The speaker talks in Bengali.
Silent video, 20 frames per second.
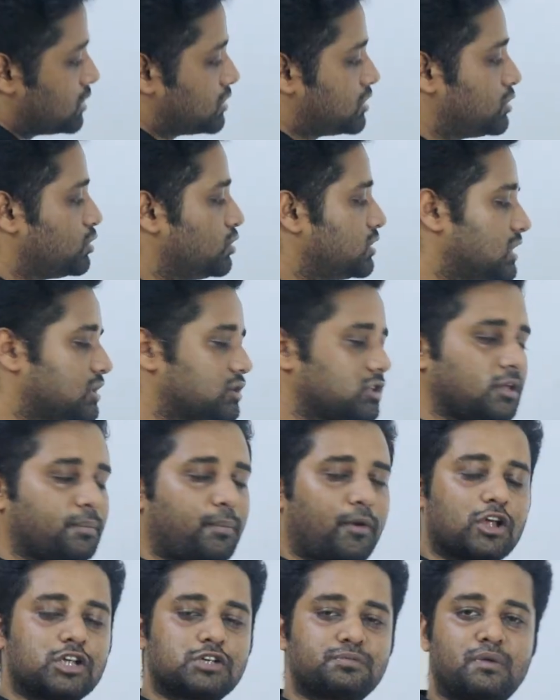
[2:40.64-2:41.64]
তো দুইটা যদি
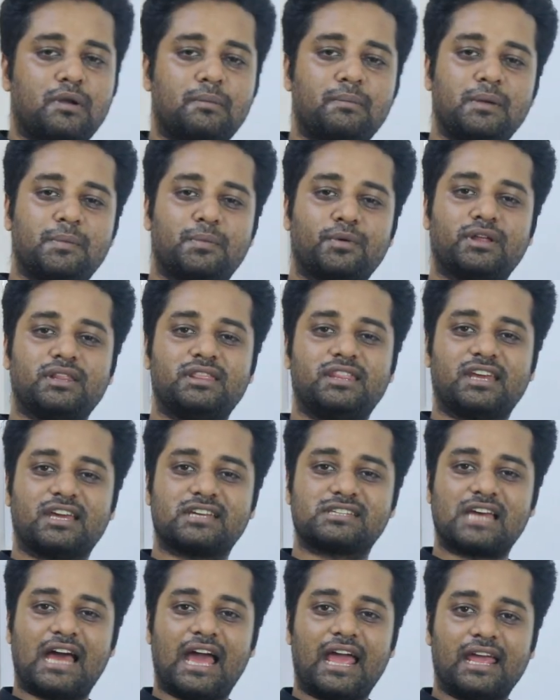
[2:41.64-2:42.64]
পরস্পর বিপরীত
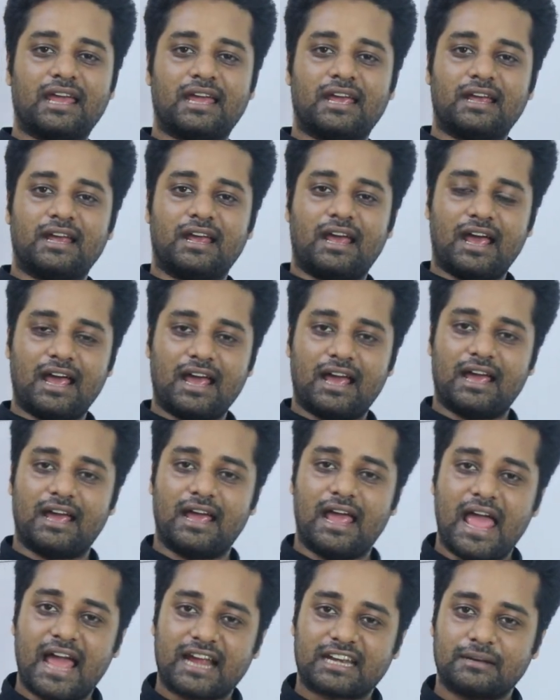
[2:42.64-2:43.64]
দিকে যায় হ্যাঁ
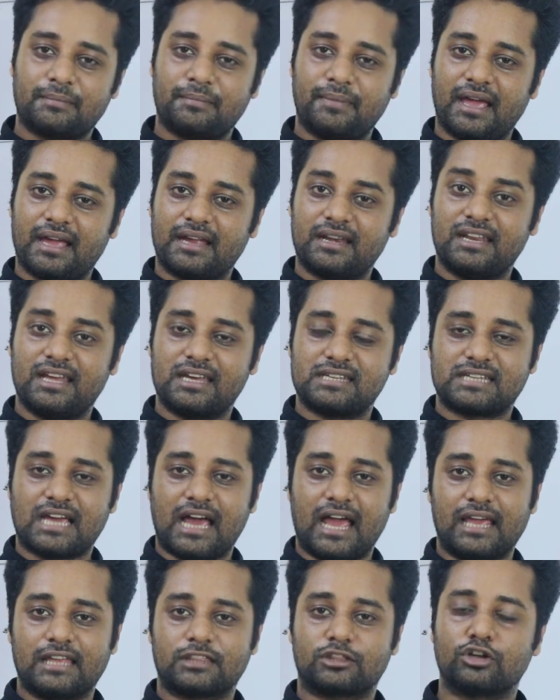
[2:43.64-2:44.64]
একটা বেগ নিয়ে
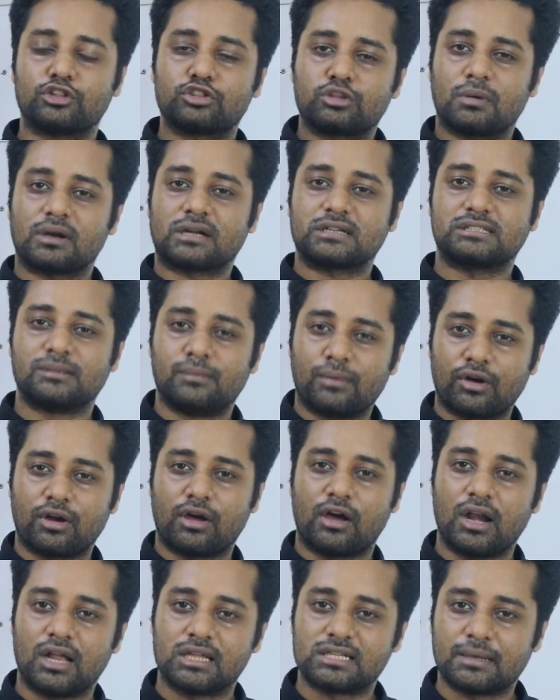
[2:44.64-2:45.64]
যায় তখন তোমার কাছে মনে
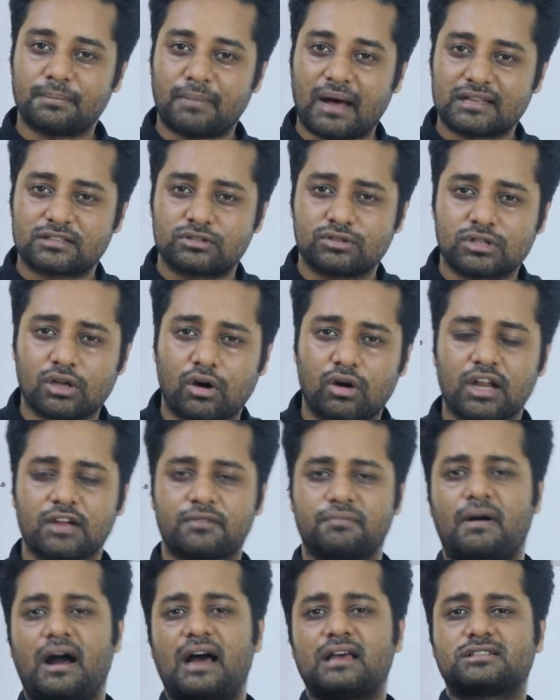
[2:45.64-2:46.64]
হয় না যে বাস দুটো
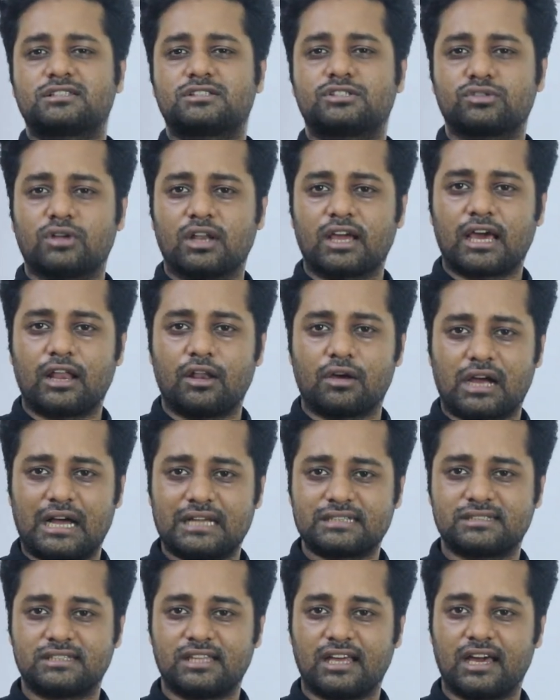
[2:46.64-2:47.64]
অনেক ফাস্ট চলে গেল
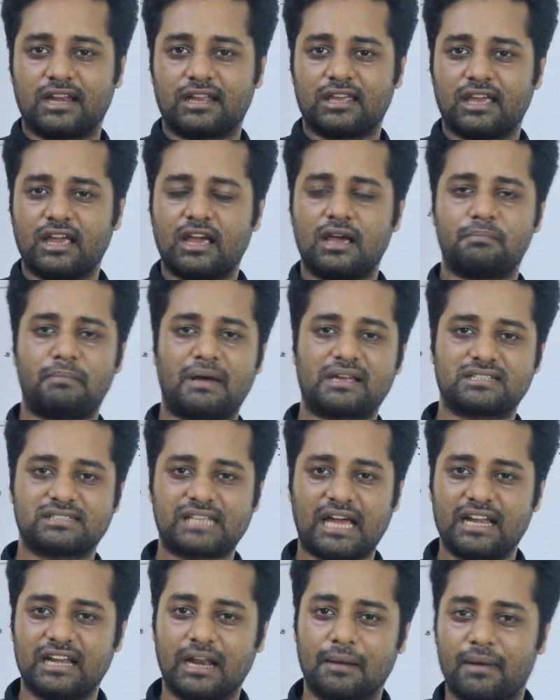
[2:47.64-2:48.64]
কাজ দিয়ে আর কি হ্যাঁ পাশ
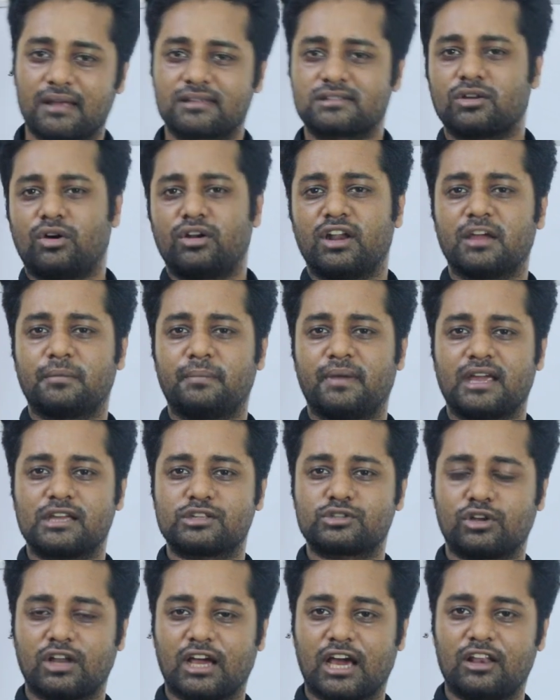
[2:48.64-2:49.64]
সাইডের বাসটা অনেক
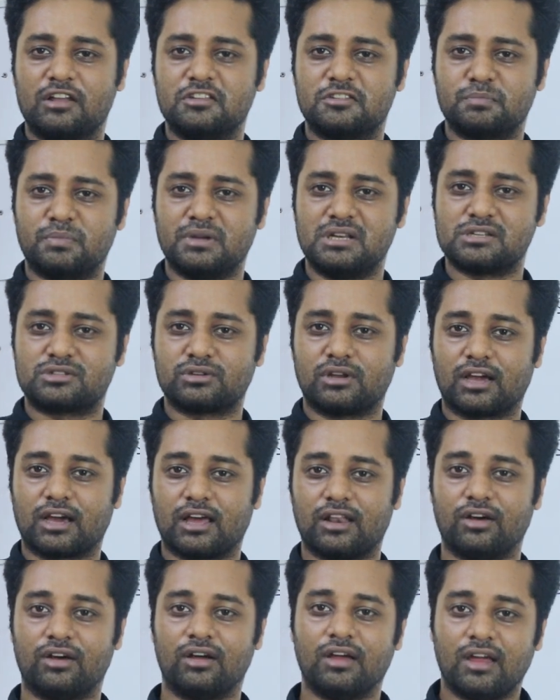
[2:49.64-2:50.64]
বেগে চলে গেল স্পিডে চলে
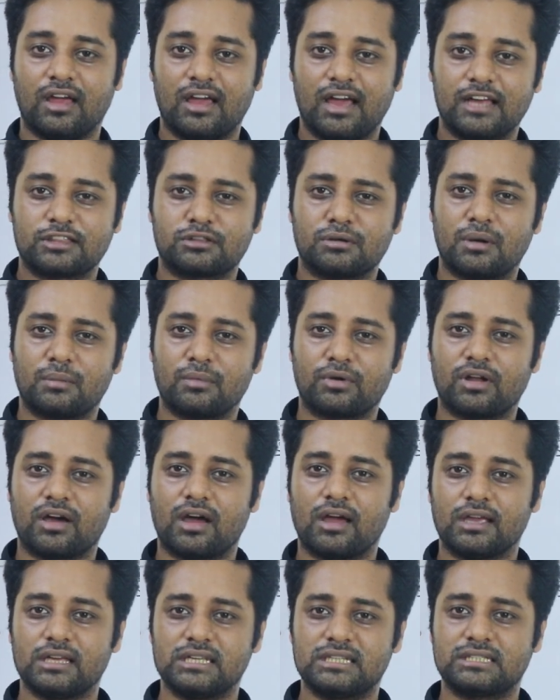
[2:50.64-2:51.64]
গেল হ্যাঁ তোমার মনে
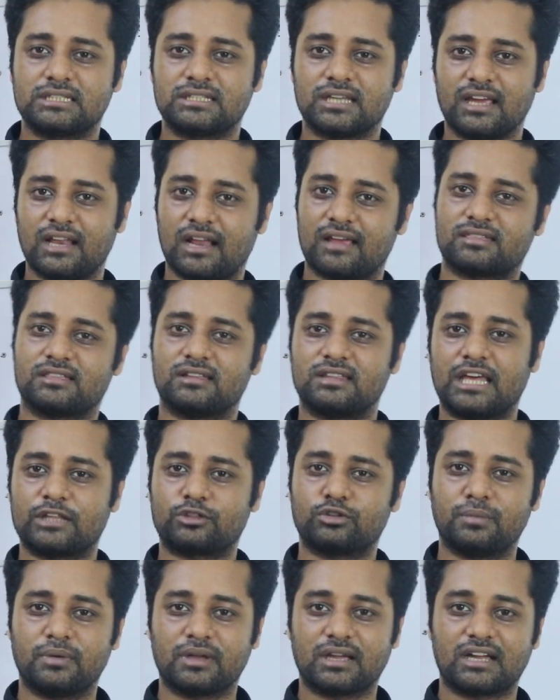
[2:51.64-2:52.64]
হয় ইস এই রাস্তা দিয়ে
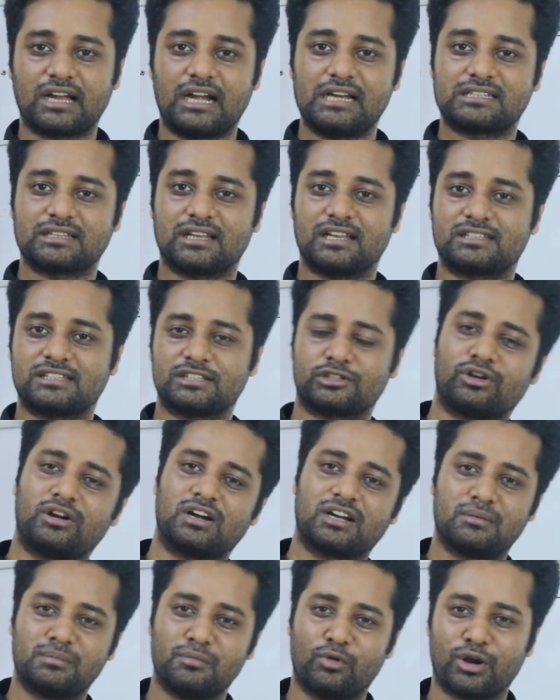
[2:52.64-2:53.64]
এত বেগে গাড়ি চালাচ্ছে তখন
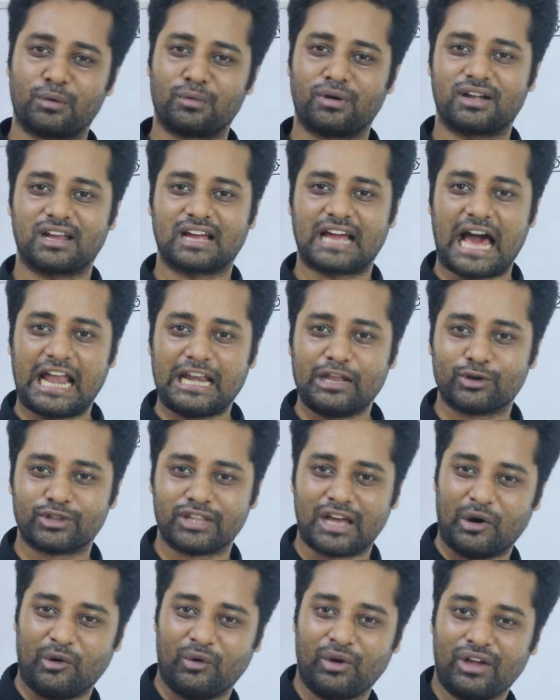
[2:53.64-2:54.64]
একটা মনে মনে একটা গালিও
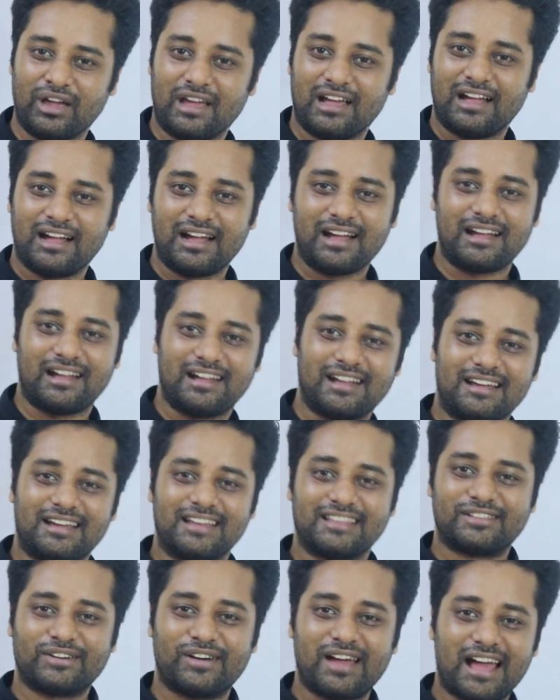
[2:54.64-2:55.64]
দাও হ্যাঁ
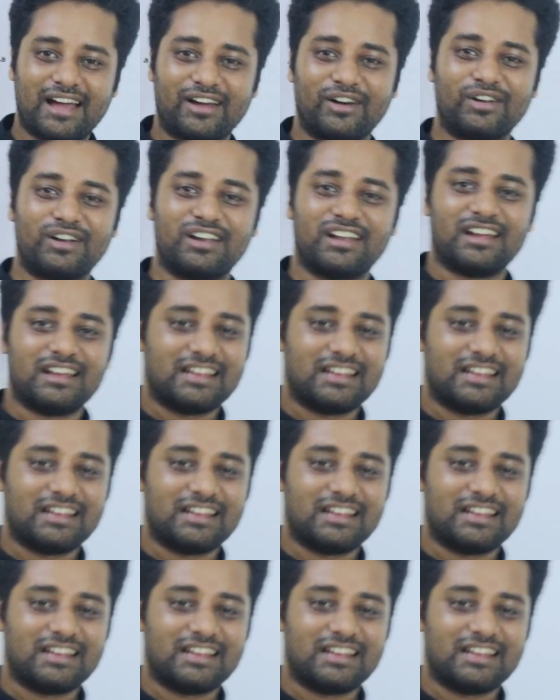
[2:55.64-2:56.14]
তো এখন